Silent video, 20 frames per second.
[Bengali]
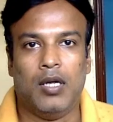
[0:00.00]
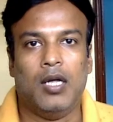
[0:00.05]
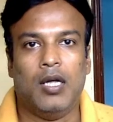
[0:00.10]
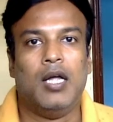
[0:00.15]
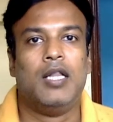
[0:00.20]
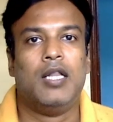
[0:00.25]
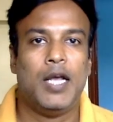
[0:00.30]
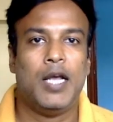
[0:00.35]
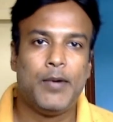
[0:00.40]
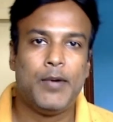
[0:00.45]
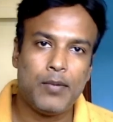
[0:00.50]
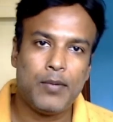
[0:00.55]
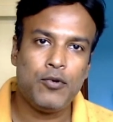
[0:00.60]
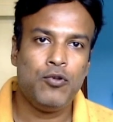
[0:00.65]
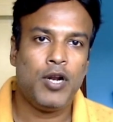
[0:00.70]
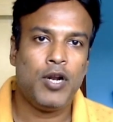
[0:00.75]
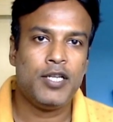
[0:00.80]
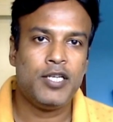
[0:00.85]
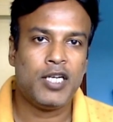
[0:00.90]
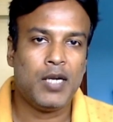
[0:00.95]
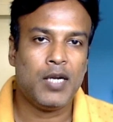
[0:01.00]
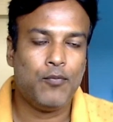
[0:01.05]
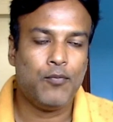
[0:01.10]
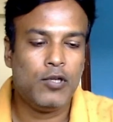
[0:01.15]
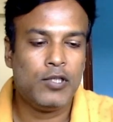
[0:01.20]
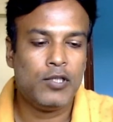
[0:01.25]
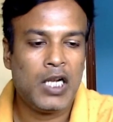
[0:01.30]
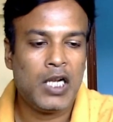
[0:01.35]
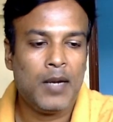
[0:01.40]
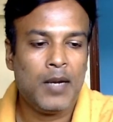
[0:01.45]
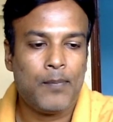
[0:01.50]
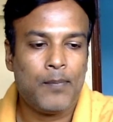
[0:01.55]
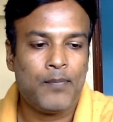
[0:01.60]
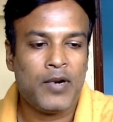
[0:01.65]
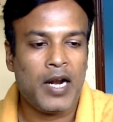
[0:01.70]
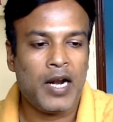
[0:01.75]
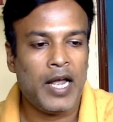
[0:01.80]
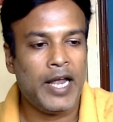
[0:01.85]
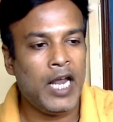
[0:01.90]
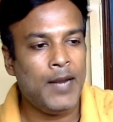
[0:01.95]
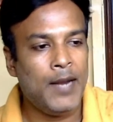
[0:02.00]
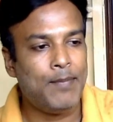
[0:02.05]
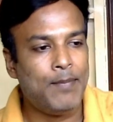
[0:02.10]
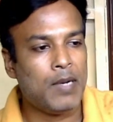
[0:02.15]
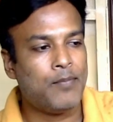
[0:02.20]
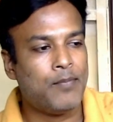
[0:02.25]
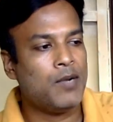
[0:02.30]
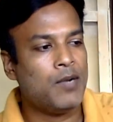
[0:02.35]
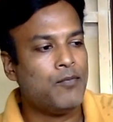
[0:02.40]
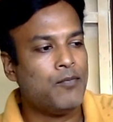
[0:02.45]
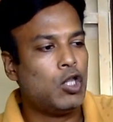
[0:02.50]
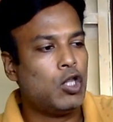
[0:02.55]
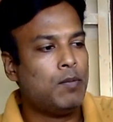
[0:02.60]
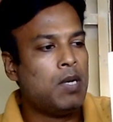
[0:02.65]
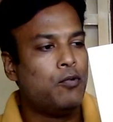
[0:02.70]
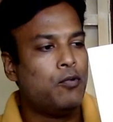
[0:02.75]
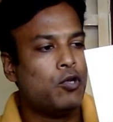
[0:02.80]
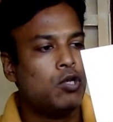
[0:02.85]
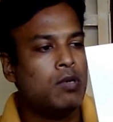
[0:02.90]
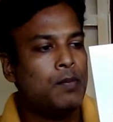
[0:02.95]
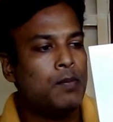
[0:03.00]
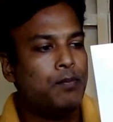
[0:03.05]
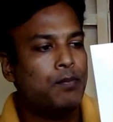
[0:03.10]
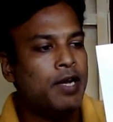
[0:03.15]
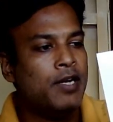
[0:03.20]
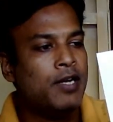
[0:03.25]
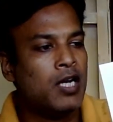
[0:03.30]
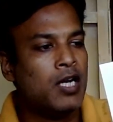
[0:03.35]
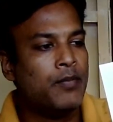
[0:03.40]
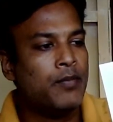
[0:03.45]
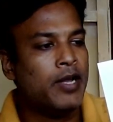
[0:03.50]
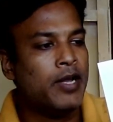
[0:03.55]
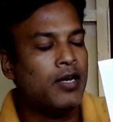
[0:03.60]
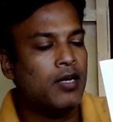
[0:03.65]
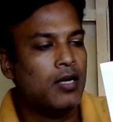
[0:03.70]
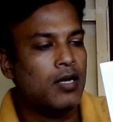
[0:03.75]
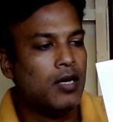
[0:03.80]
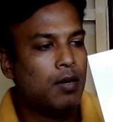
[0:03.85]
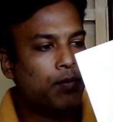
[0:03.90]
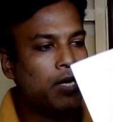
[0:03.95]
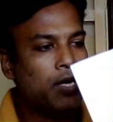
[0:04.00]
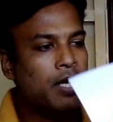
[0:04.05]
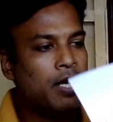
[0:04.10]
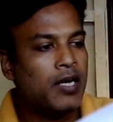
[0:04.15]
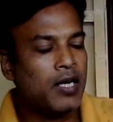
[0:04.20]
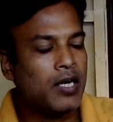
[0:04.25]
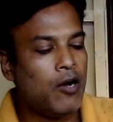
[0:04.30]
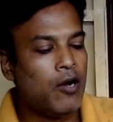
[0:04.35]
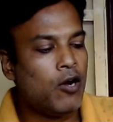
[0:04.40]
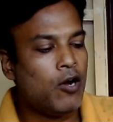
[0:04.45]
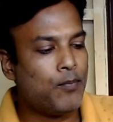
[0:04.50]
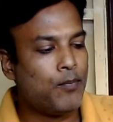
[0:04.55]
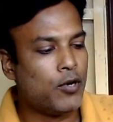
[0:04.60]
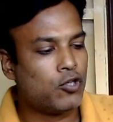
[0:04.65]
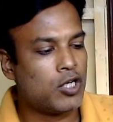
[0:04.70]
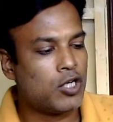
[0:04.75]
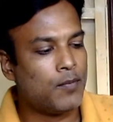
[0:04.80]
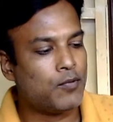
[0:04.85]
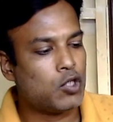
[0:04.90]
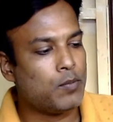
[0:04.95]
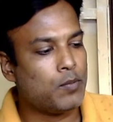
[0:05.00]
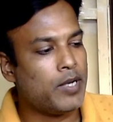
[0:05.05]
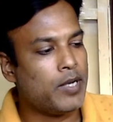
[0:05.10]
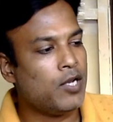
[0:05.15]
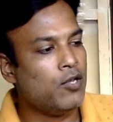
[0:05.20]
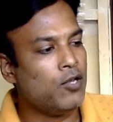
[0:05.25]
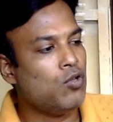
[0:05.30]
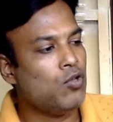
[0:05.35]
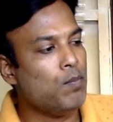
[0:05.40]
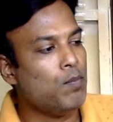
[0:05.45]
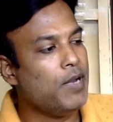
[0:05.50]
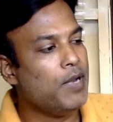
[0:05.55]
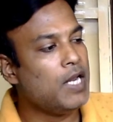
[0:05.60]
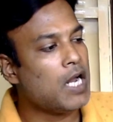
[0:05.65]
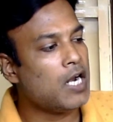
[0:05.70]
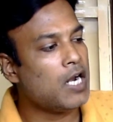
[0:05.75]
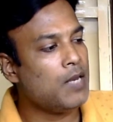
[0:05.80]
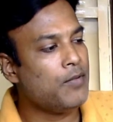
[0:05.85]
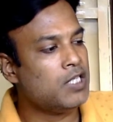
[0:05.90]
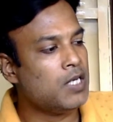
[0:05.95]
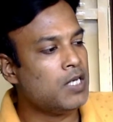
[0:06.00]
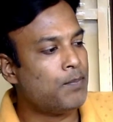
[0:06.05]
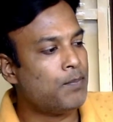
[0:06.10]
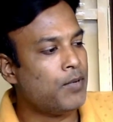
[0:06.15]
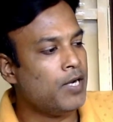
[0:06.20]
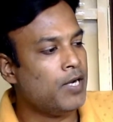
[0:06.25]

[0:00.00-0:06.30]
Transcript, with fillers: তো এবার বন্ধুরা যেটা বলছিলাম আপনারা এই পেপারের মাধ্যমে প্রথমে প্রিন্ট নেবেন প্রিন্ট নেওয়ার পর সবসময় কিন্তু মিরার ইমেজে প্রিন্ট